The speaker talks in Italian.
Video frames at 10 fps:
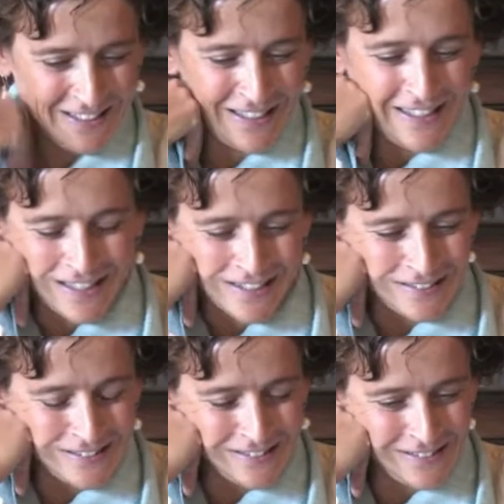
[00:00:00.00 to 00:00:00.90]
che
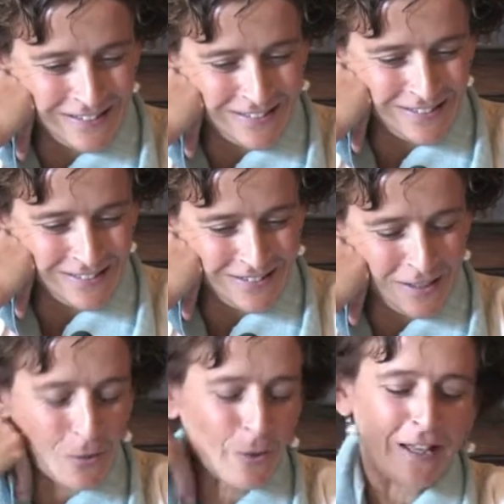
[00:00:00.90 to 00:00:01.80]
ha
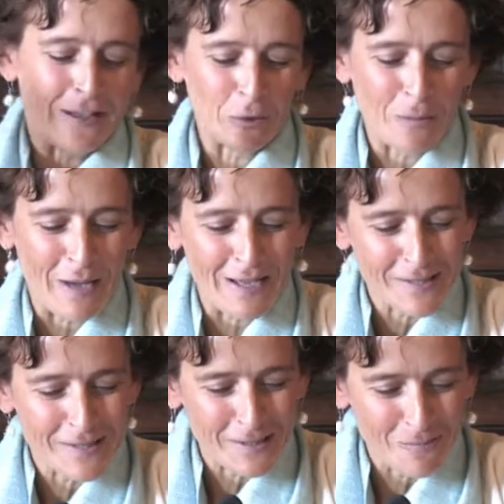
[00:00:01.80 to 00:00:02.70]
ricordato
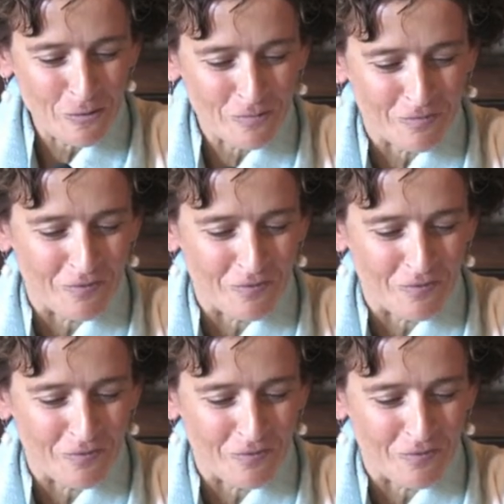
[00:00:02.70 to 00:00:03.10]
Massimo